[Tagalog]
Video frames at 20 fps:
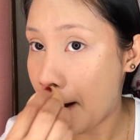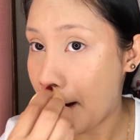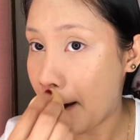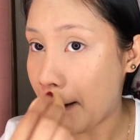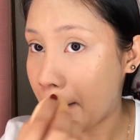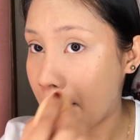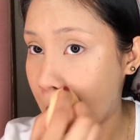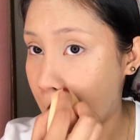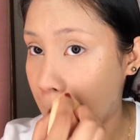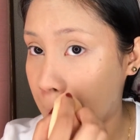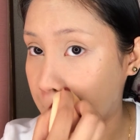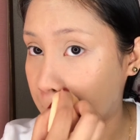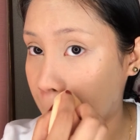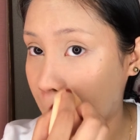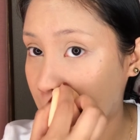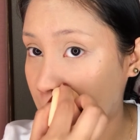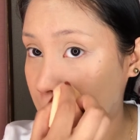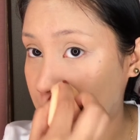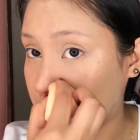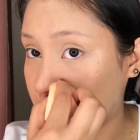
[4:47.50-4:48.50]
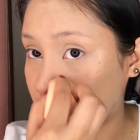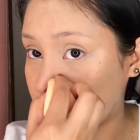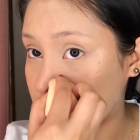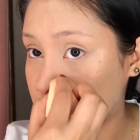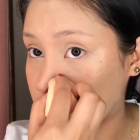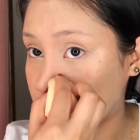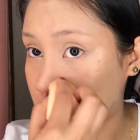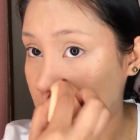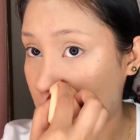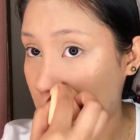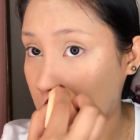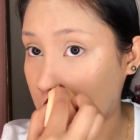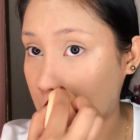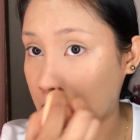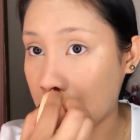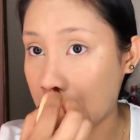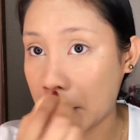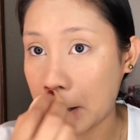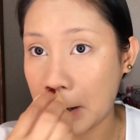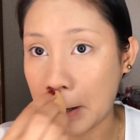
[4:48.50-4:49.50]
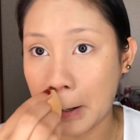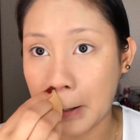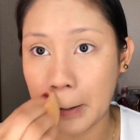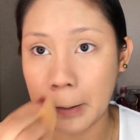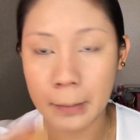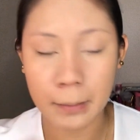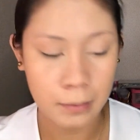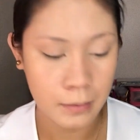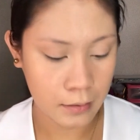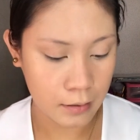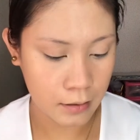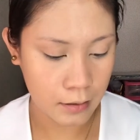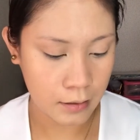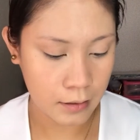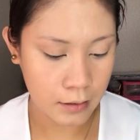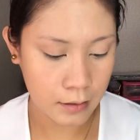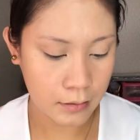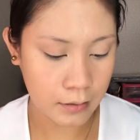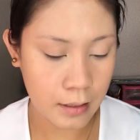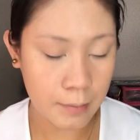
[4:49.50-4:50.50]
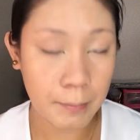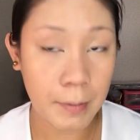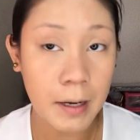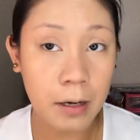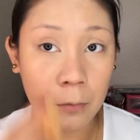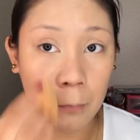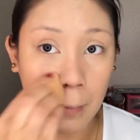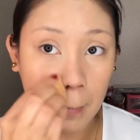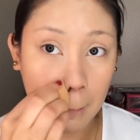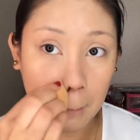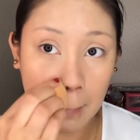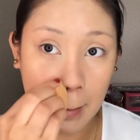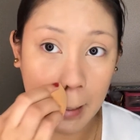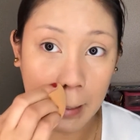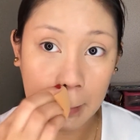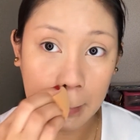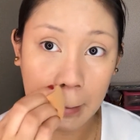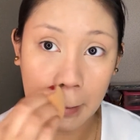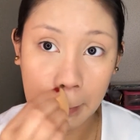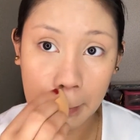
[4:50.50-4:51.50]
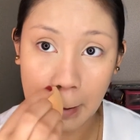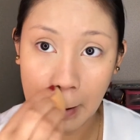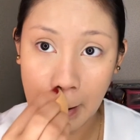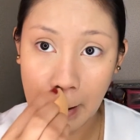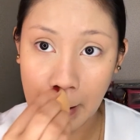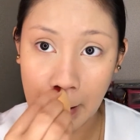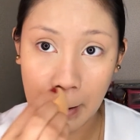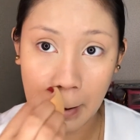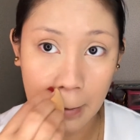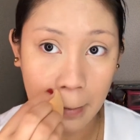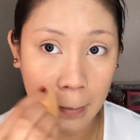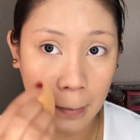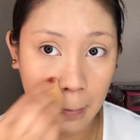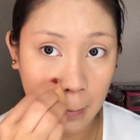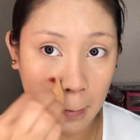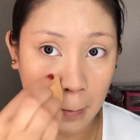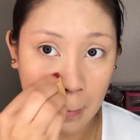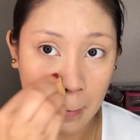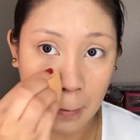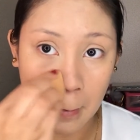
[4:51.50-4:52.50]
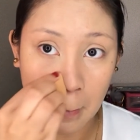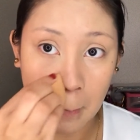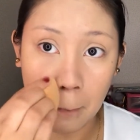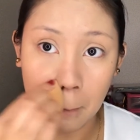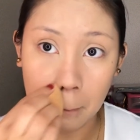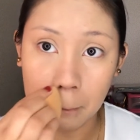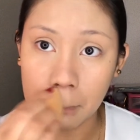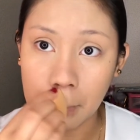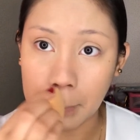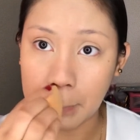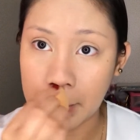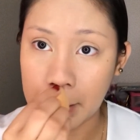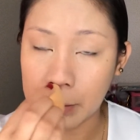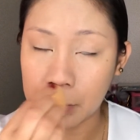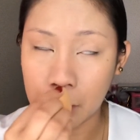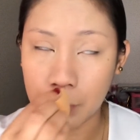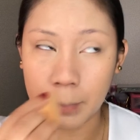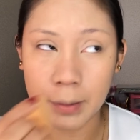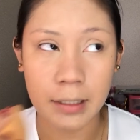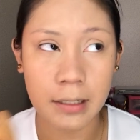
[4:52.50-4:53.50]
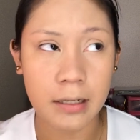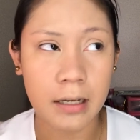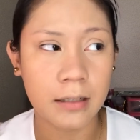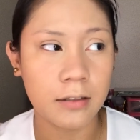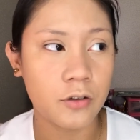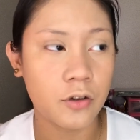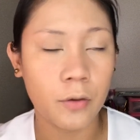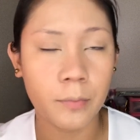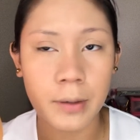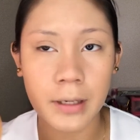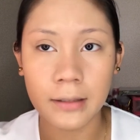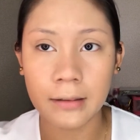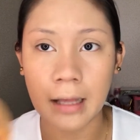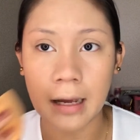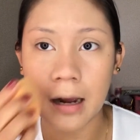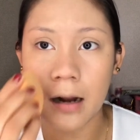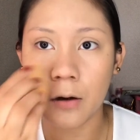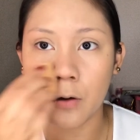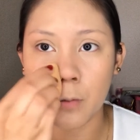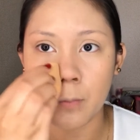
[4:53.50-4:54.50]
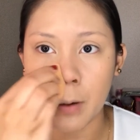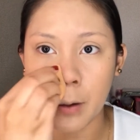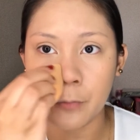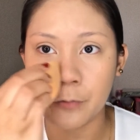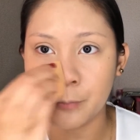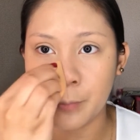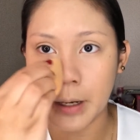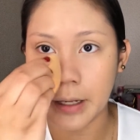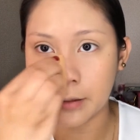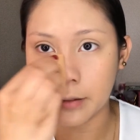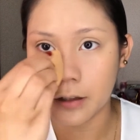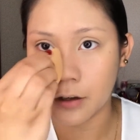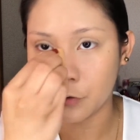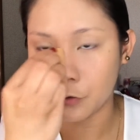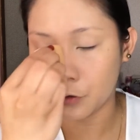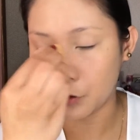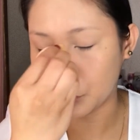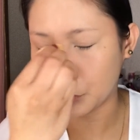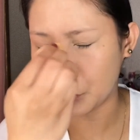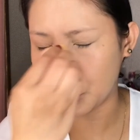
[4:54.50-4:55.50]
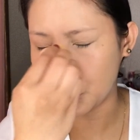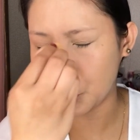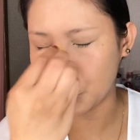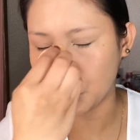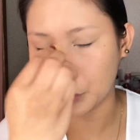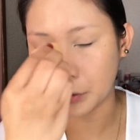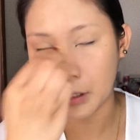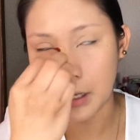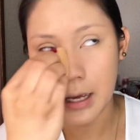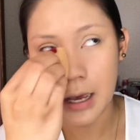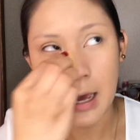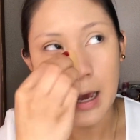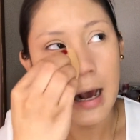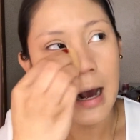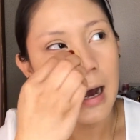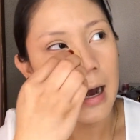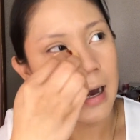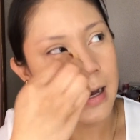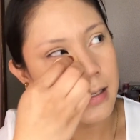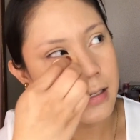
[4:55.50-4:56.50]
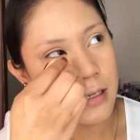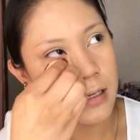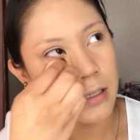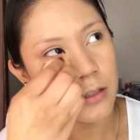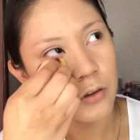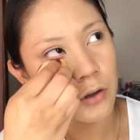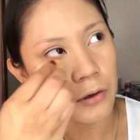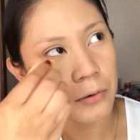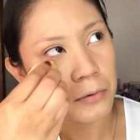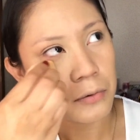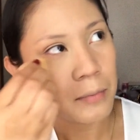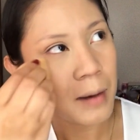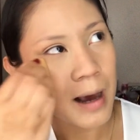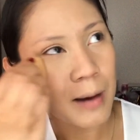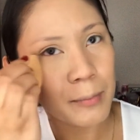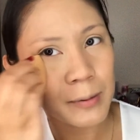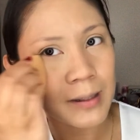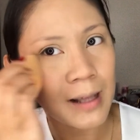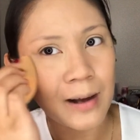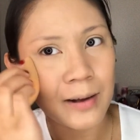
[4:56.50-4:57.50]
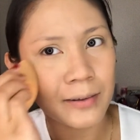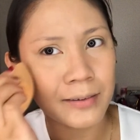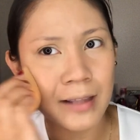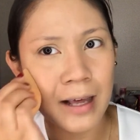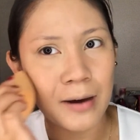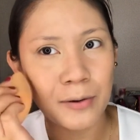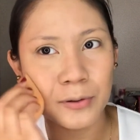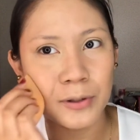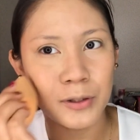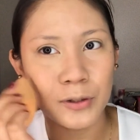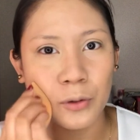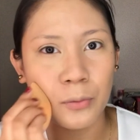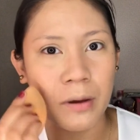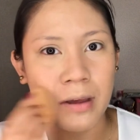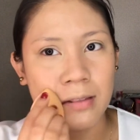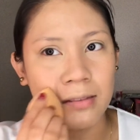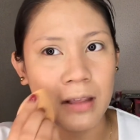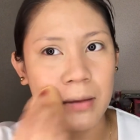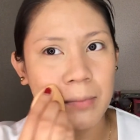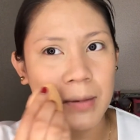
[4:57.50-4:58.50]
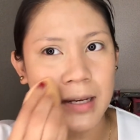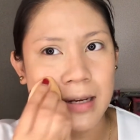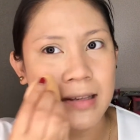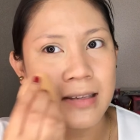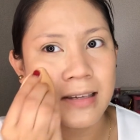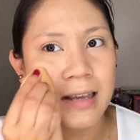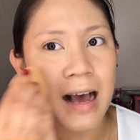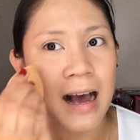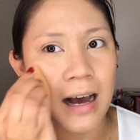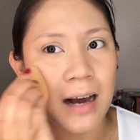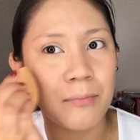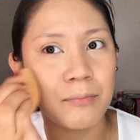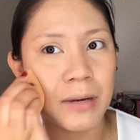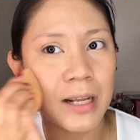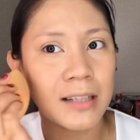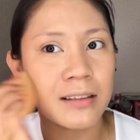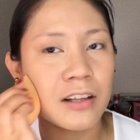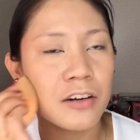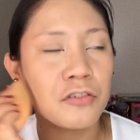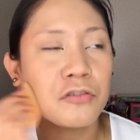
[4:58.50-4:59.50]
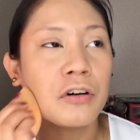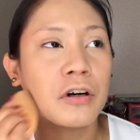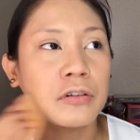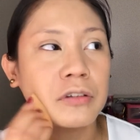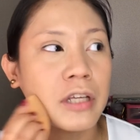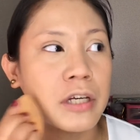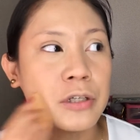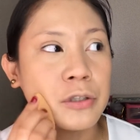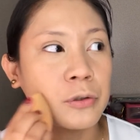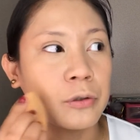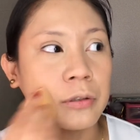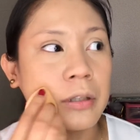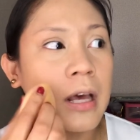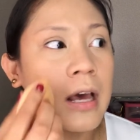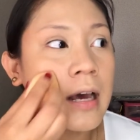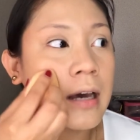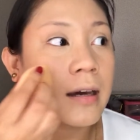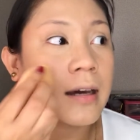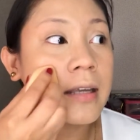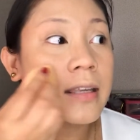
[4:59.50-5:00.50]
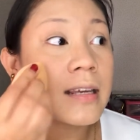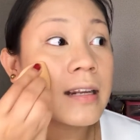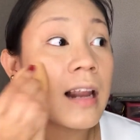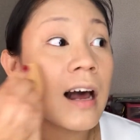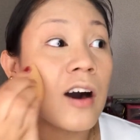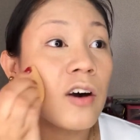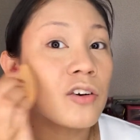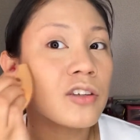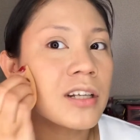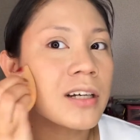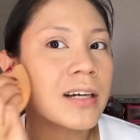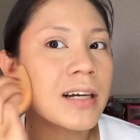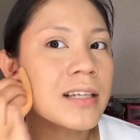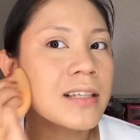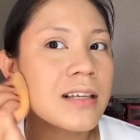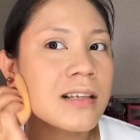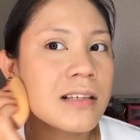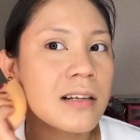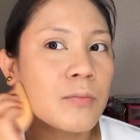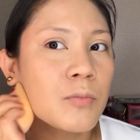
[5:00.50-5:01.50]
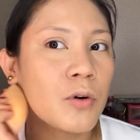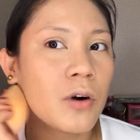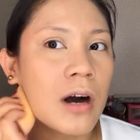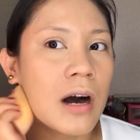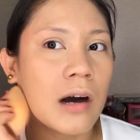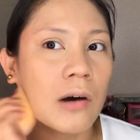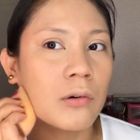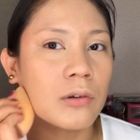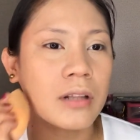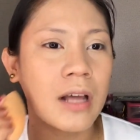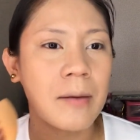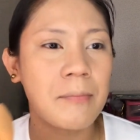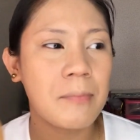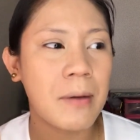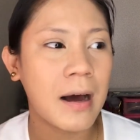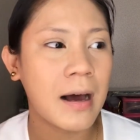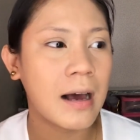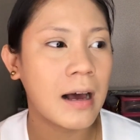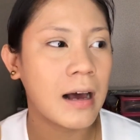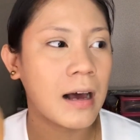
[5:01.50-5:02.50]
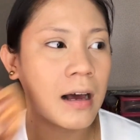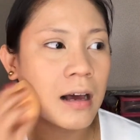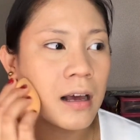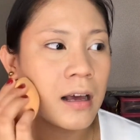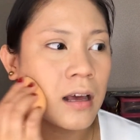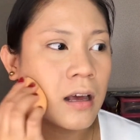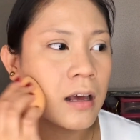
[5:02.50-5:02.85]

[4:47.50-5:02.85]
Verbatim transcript: ayan, pinrepress ko lang siya. Hindi pa yan well blended ha i-blend ko pa din yan. Sobrang tagal ko mag-blend ng foundation. As in, umaabot ako ako ng 20 minutes kaka-blend ng foundation. Ganyan lang ako ng ganyan sa mukha ko. Napaka,